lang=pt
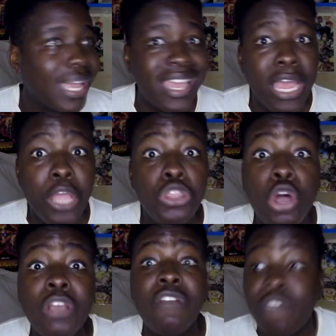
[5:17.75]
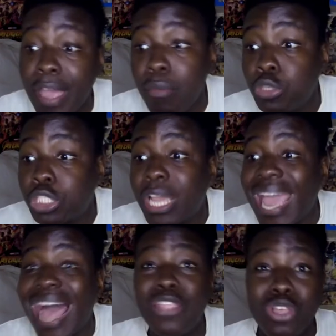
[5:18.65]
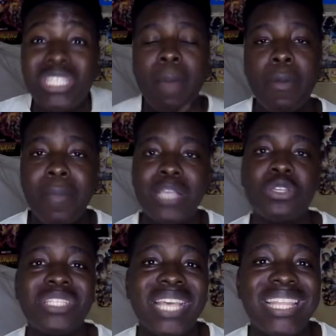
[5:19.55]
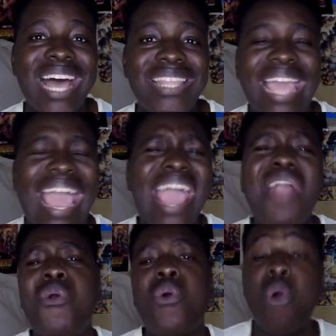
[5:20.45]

que nós vemos que a nossa própria sociedade é